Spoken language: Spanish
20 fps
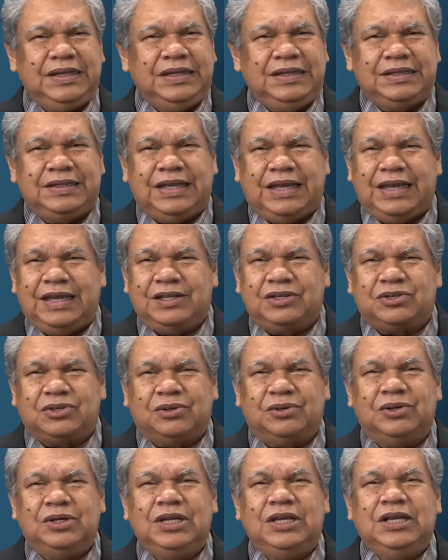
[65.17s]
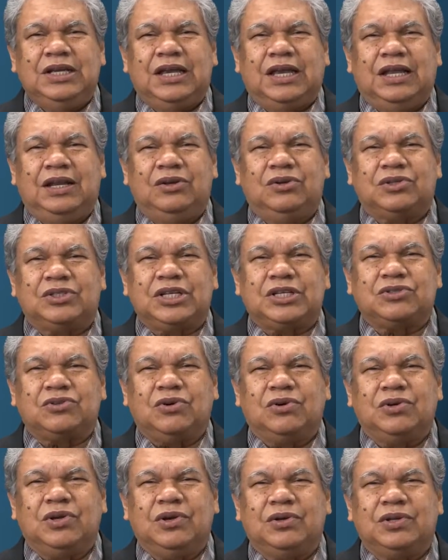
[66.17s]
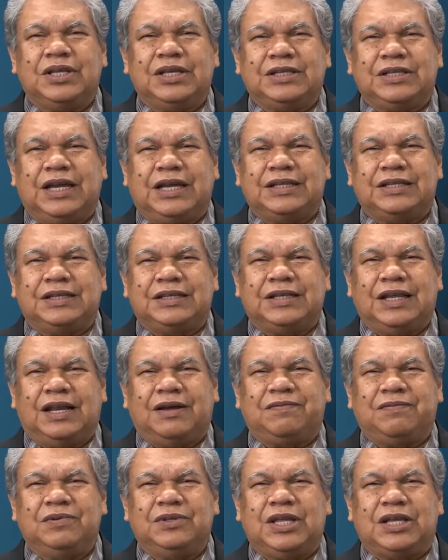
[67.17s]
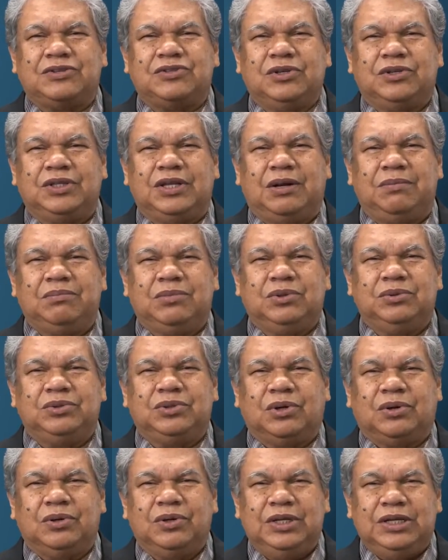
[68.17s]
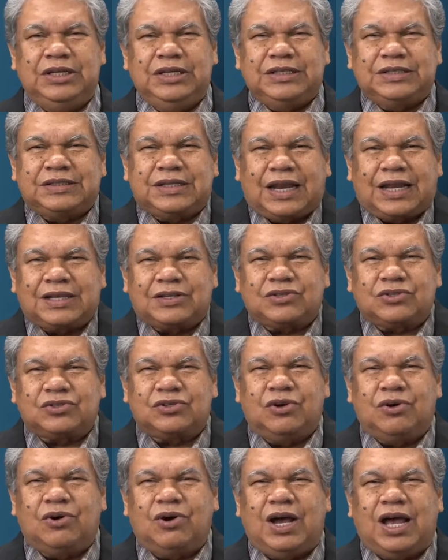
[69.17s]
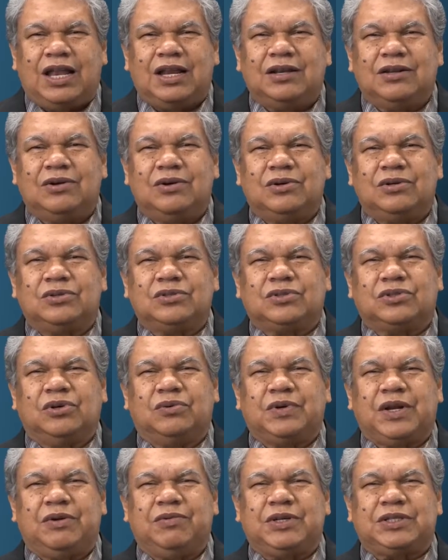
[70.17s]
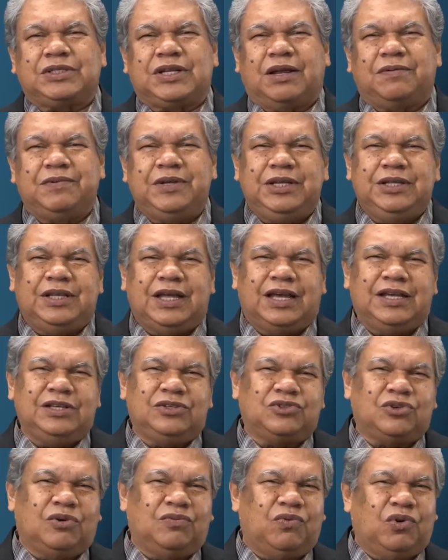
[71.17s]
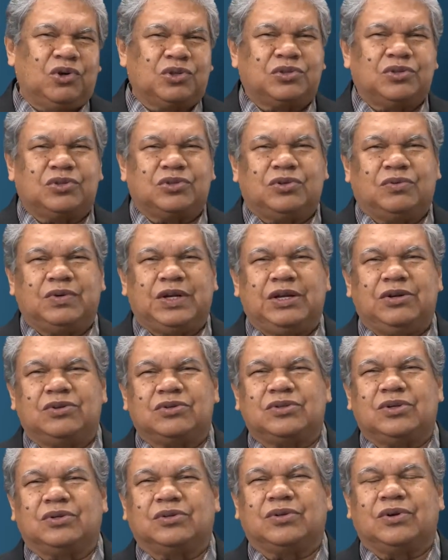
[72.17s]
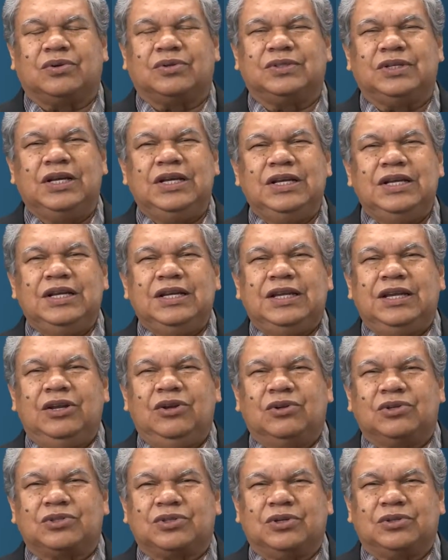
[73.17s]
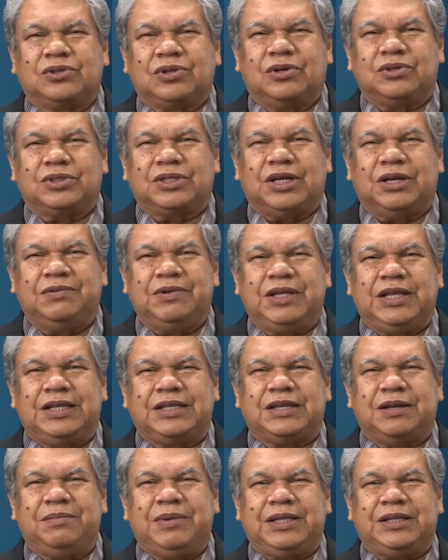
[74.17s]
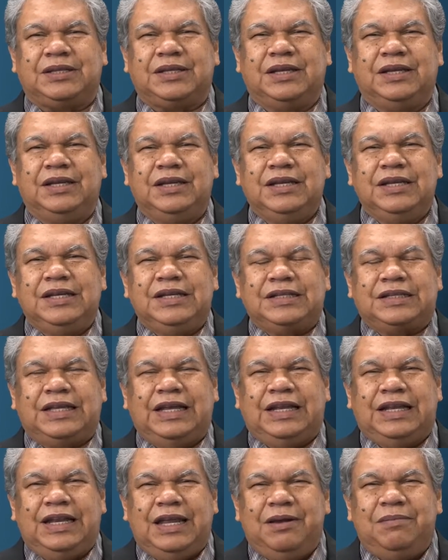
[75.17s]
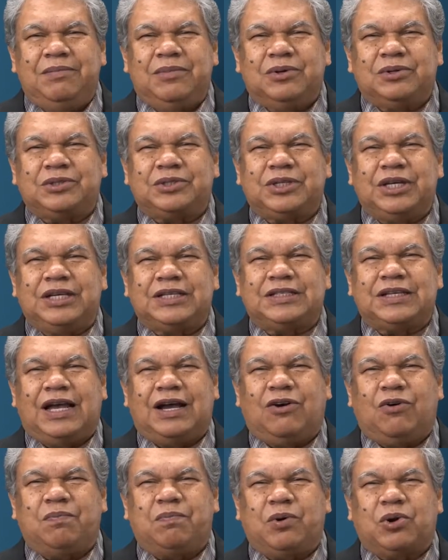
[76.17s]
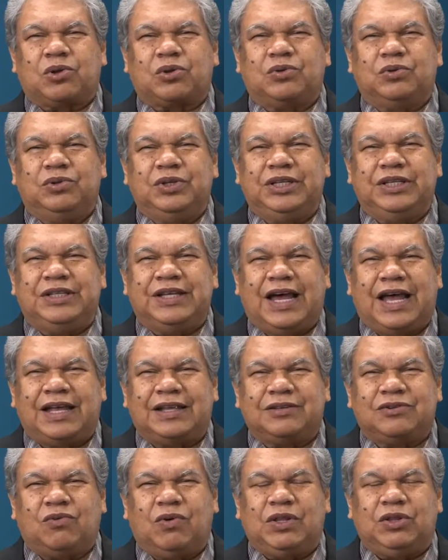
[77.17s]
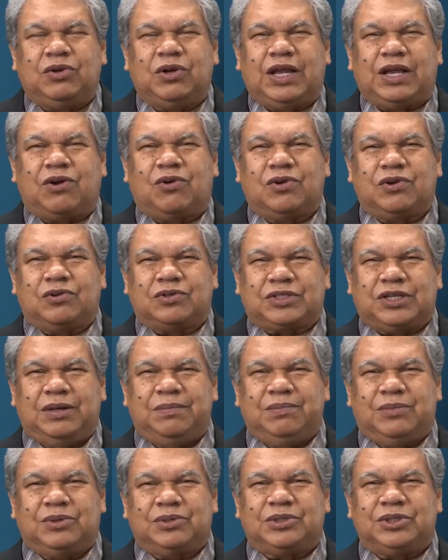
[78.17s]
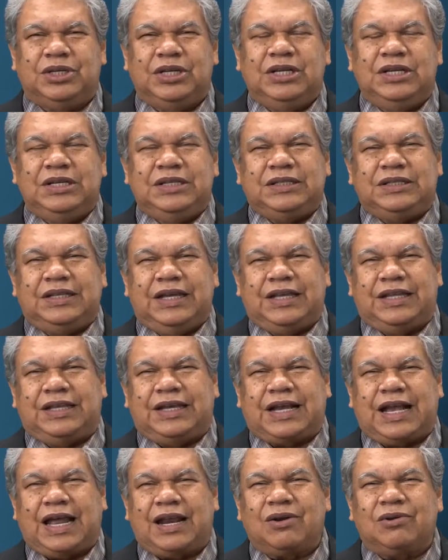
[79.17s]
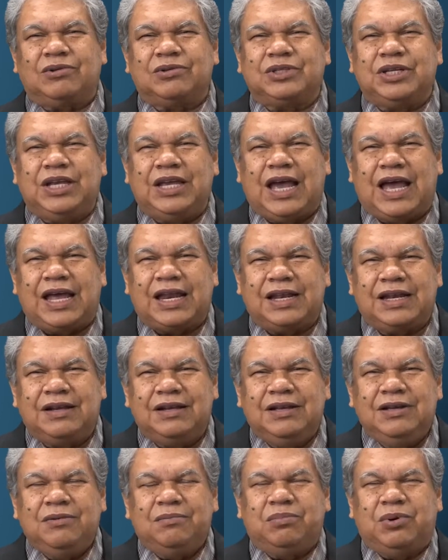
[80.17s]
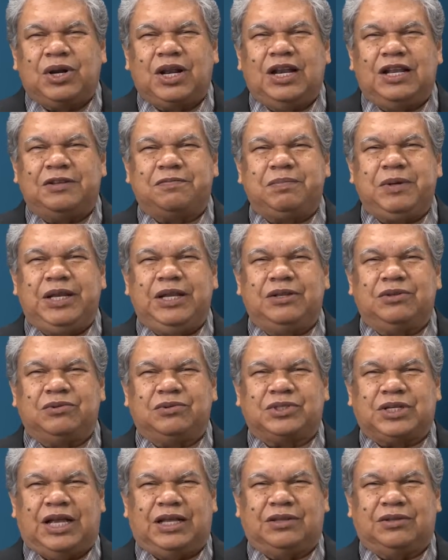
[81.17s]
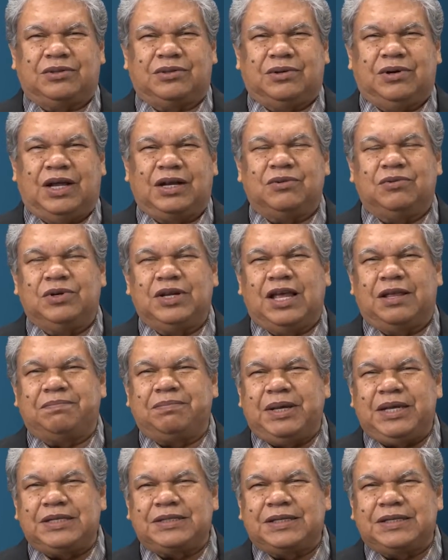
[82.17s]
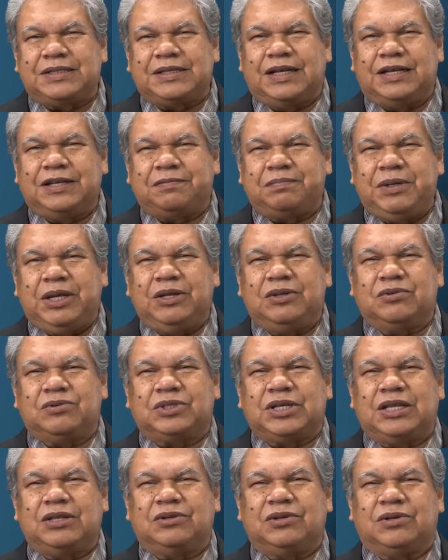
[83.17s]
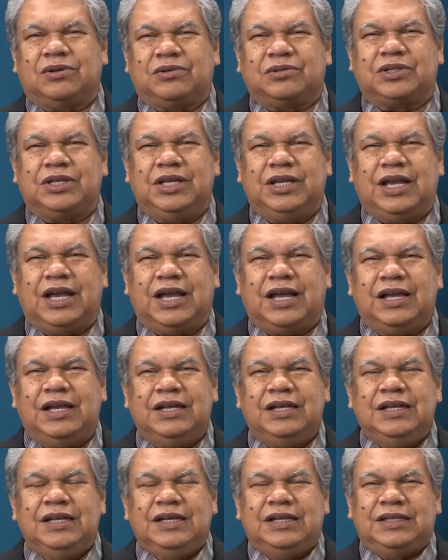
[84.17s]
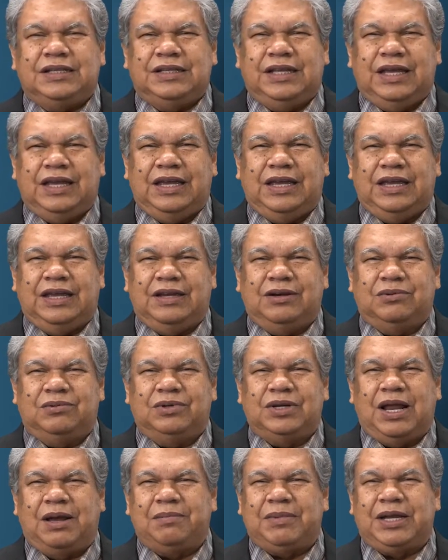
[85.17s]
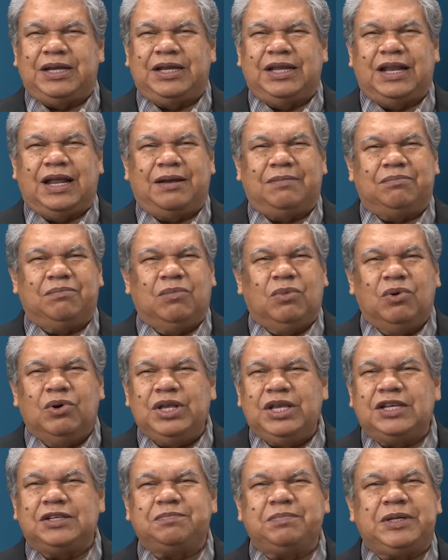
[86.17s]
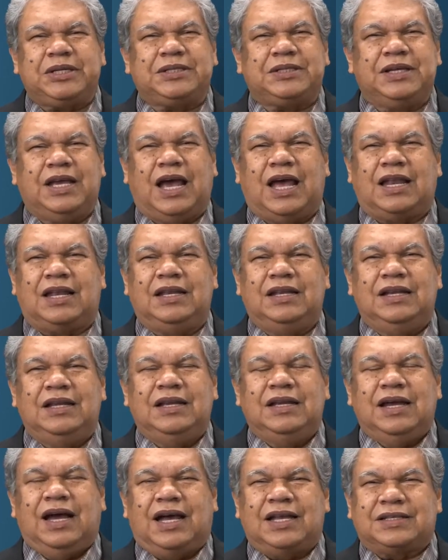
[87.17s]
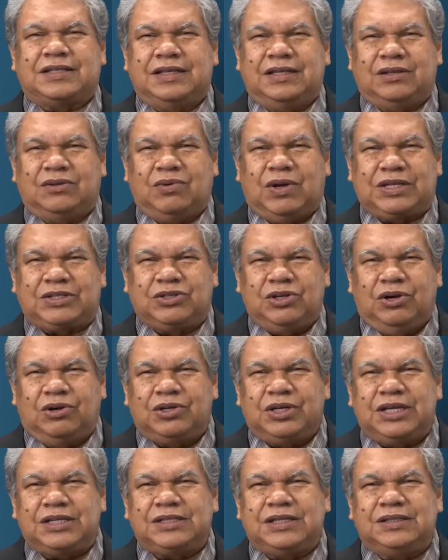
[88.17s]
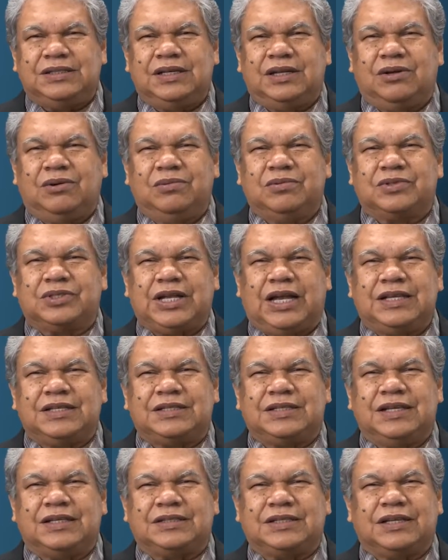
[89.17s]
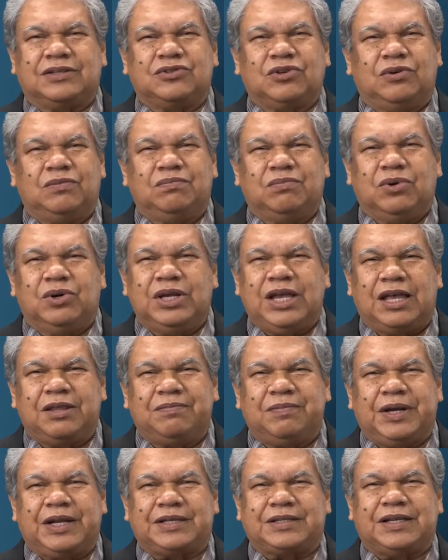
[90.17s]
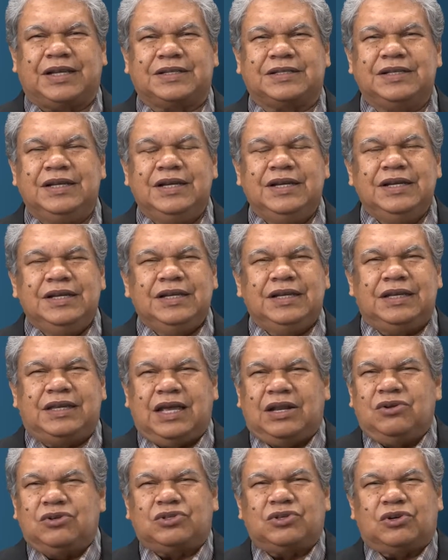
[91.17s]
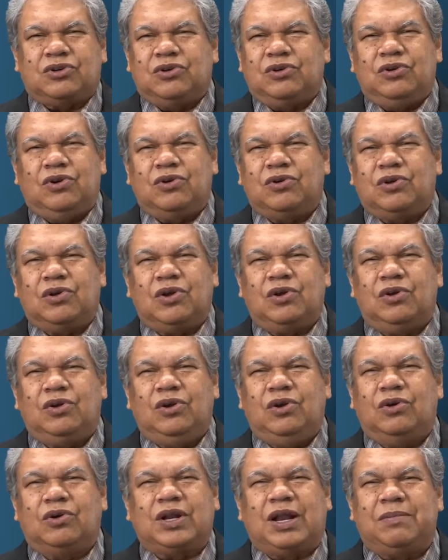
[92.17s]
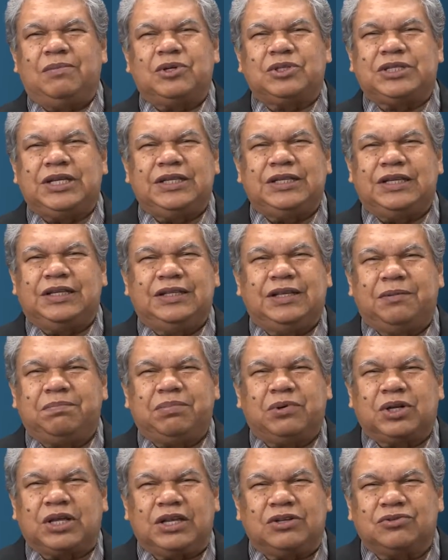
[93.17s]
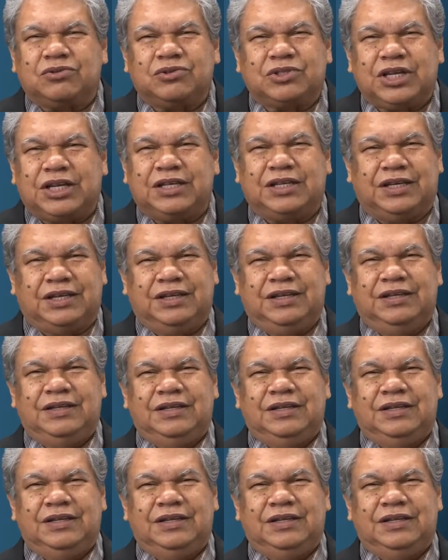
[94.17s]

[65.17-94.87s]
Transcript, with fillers: De hecho, él nos escogió desde antes de la fundación del mundo, trazó algo sobre nuestra vida, hizo votos sobre nosotros y nosotros evidentemente tenemos esa oportunidad cuando le conocemos de dejarnos guiar por el Espíritu Santo. Algunas veces el Espíritu Santo nos guía de una manera muy especial a situaciones y circunstancias que son muy adversas y que nosotros no logramos entender por qué sucede.